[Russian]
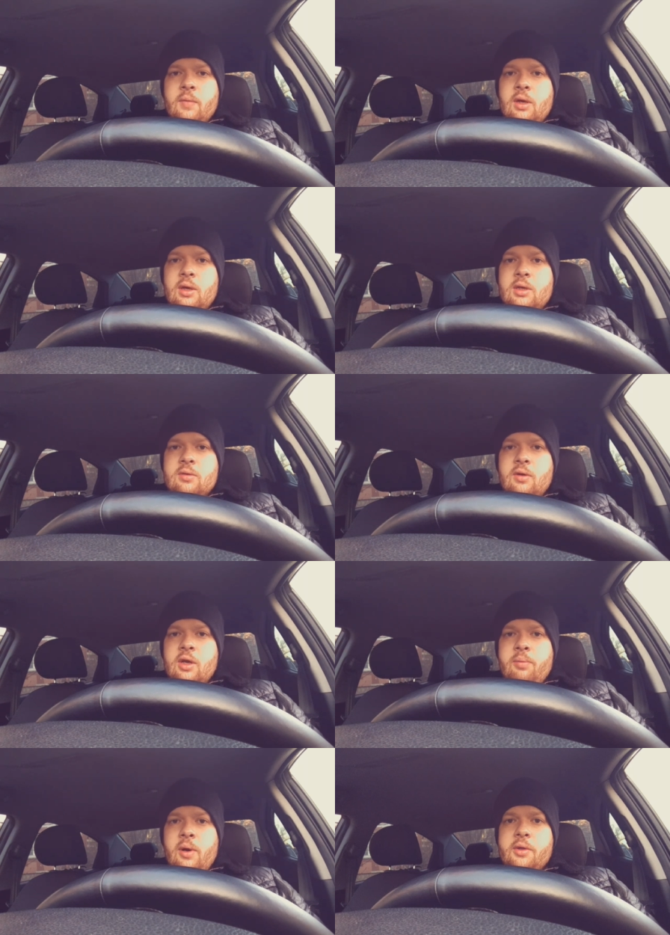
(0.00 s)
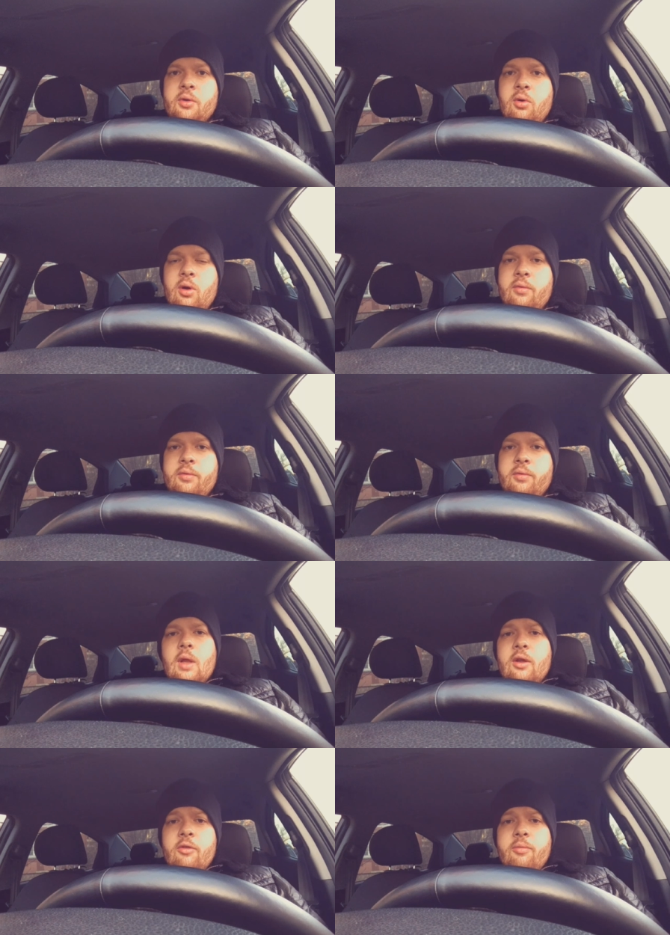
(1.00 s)
э, своих партнеров.
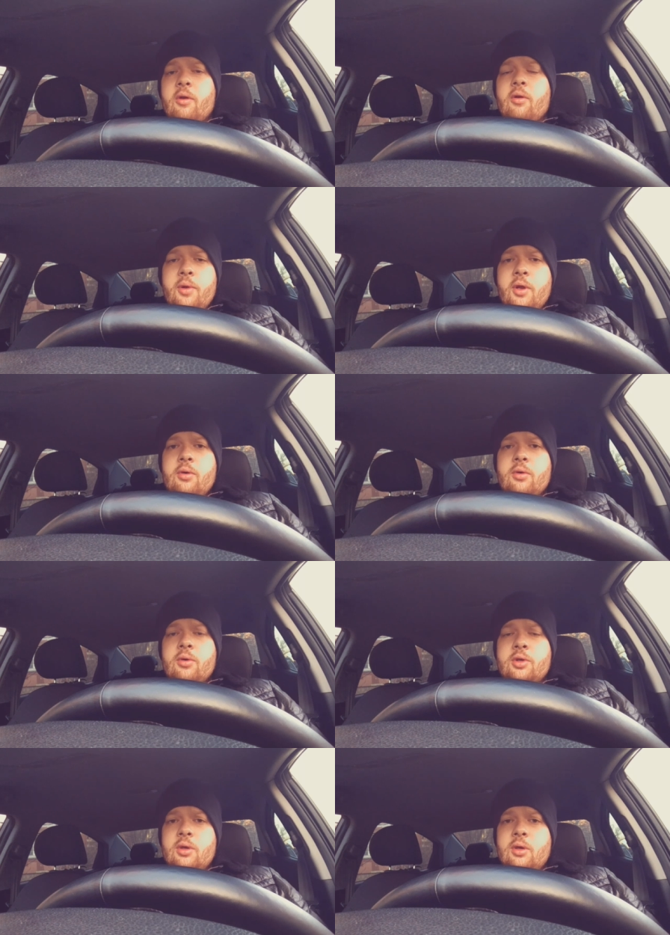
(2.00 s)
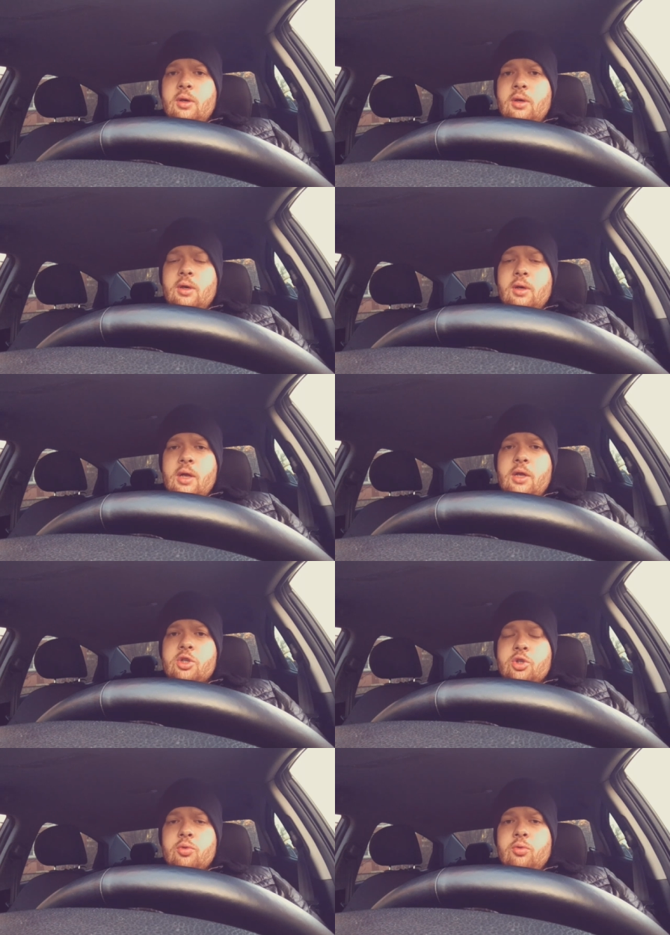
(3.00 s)
И в первом периоде,
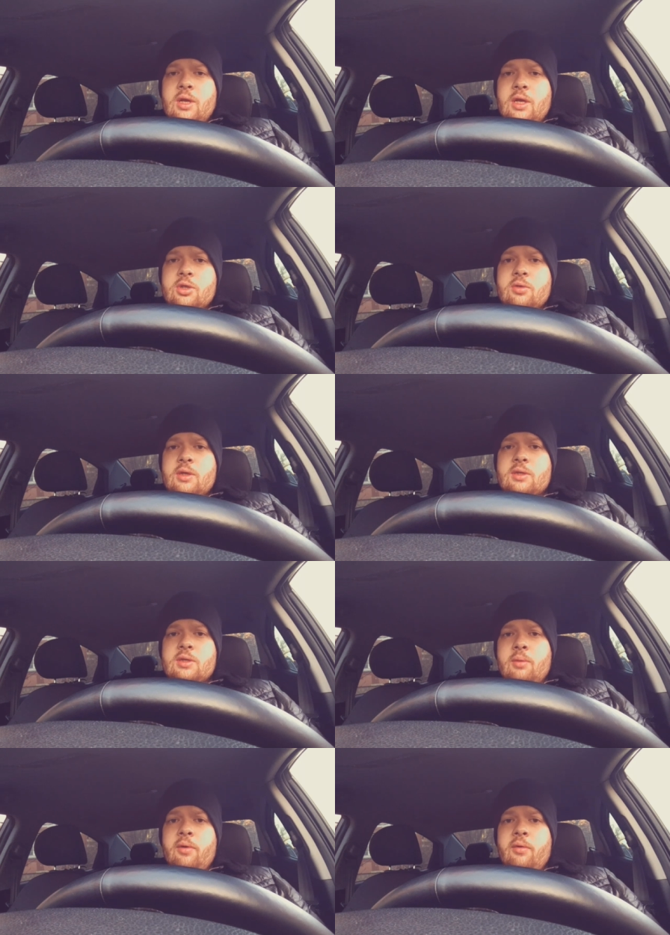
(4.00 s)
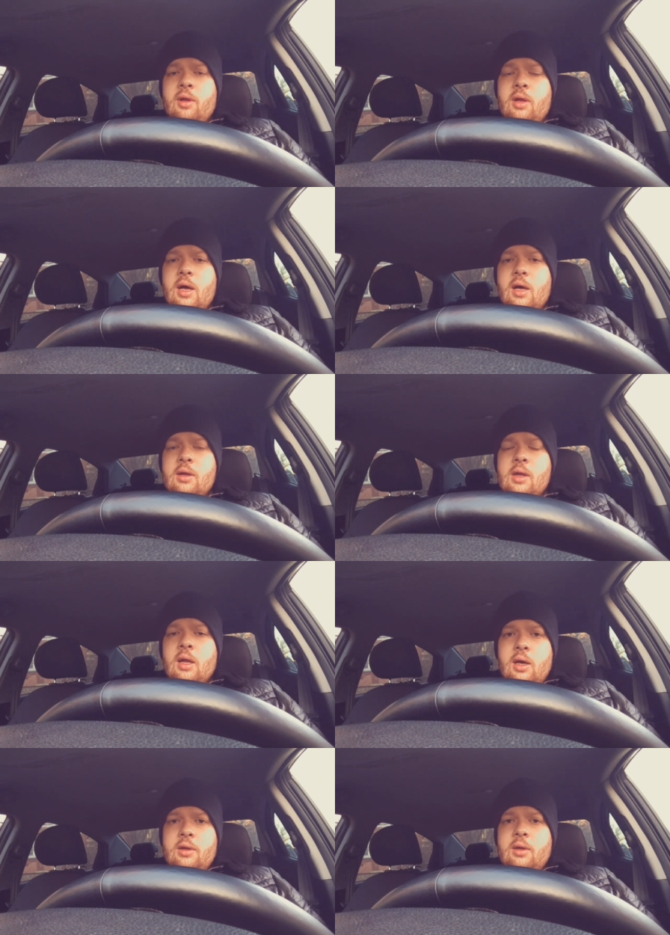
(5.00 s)
конечно же, у нас Швеция повела.
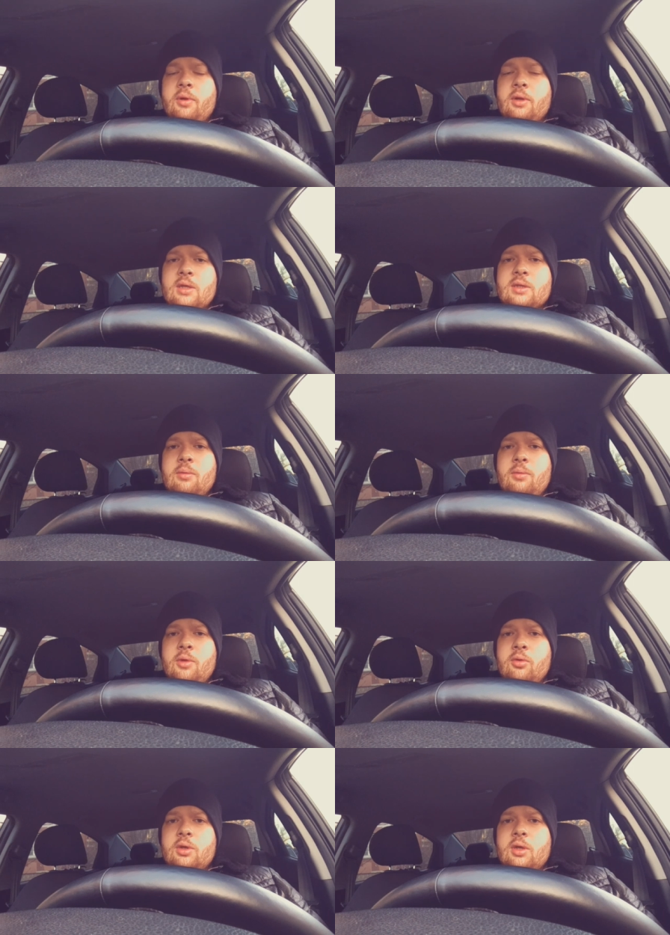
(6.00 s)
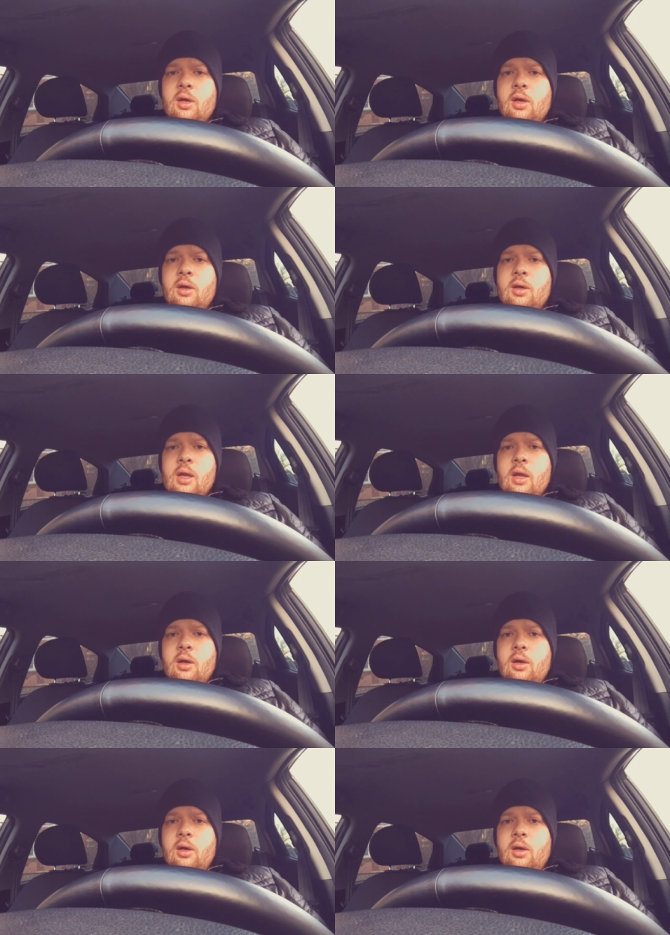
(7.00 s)
На 15-й минуте
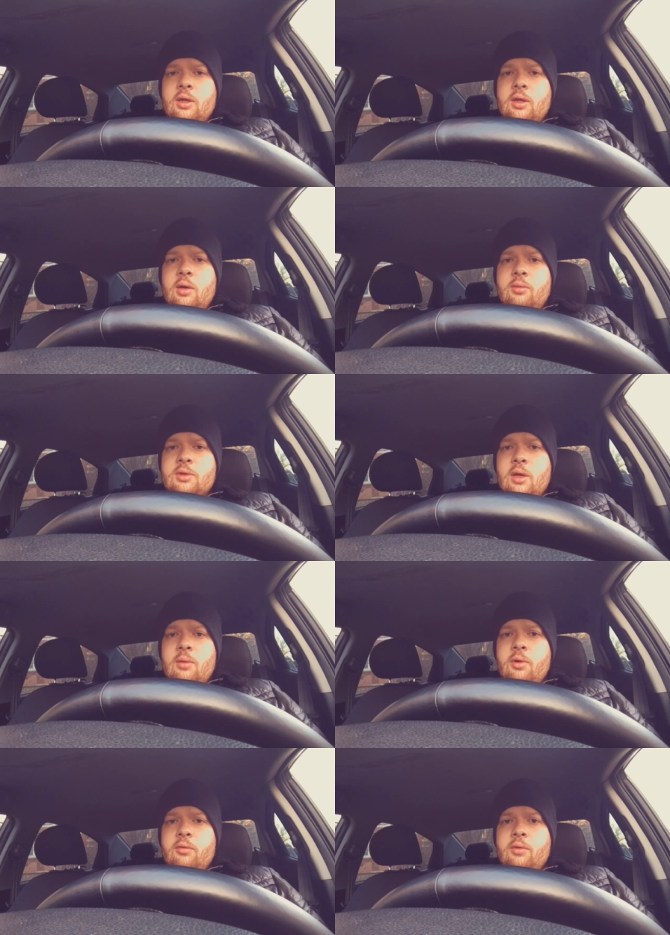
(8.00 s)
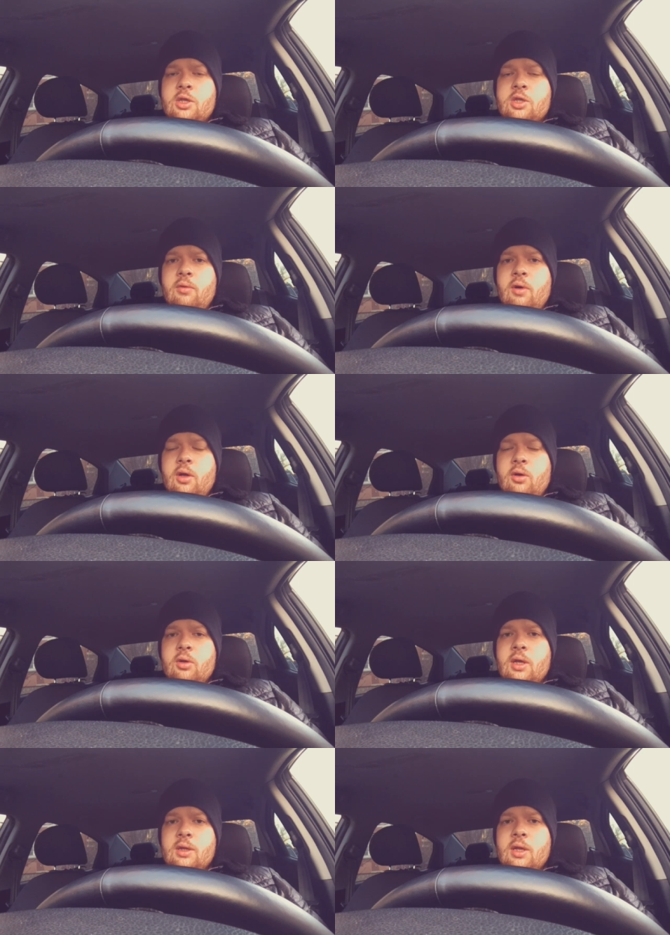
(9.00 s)
Линхольм забил в наши
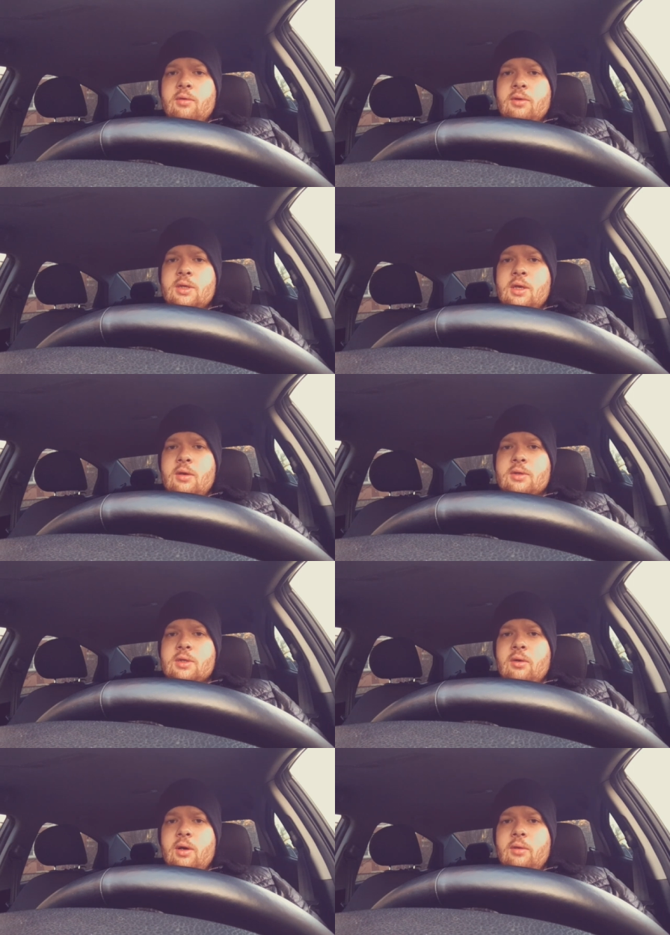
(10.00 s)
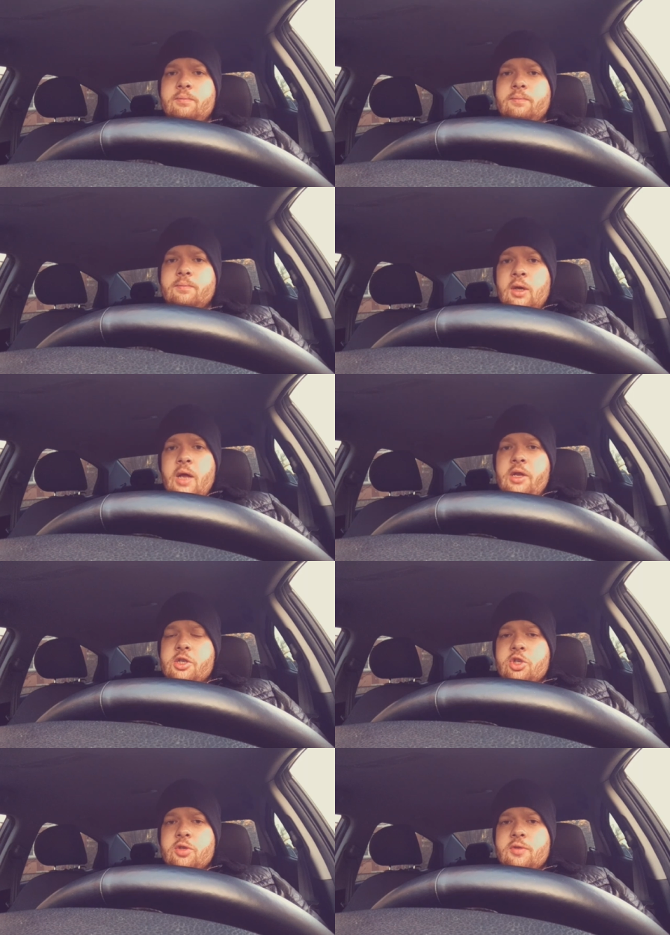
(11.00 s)
ворота Андрея Василевского. И,
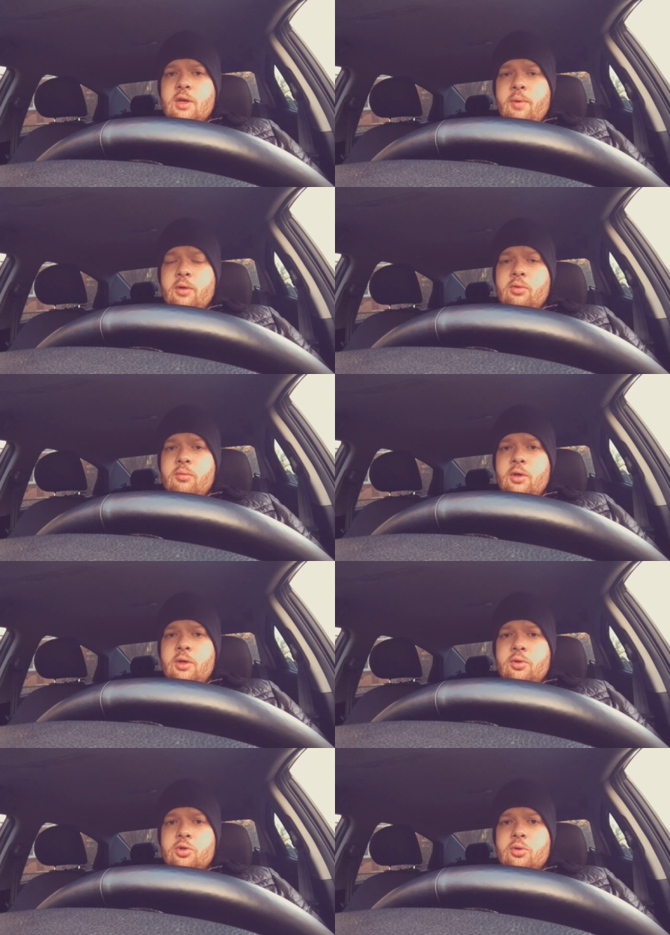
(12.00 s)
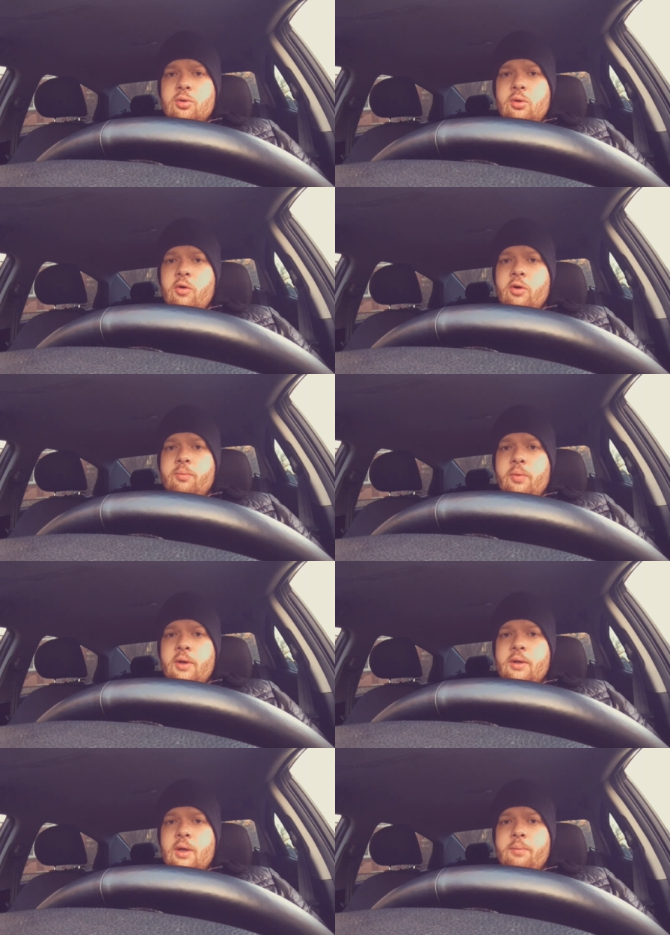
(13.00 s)
конечно же, все подумали то, что вот,
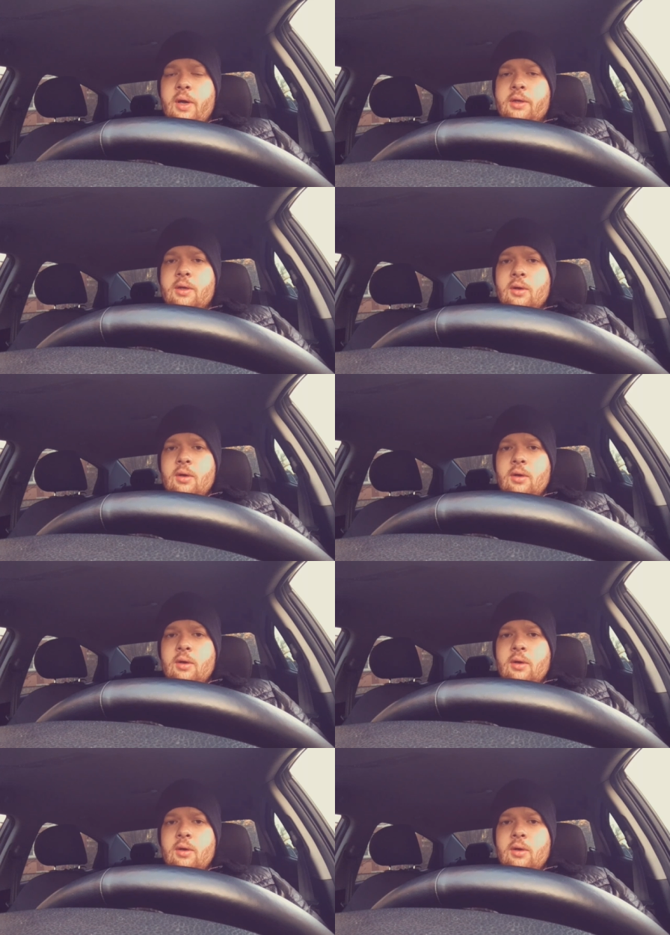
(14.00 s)
блин, опять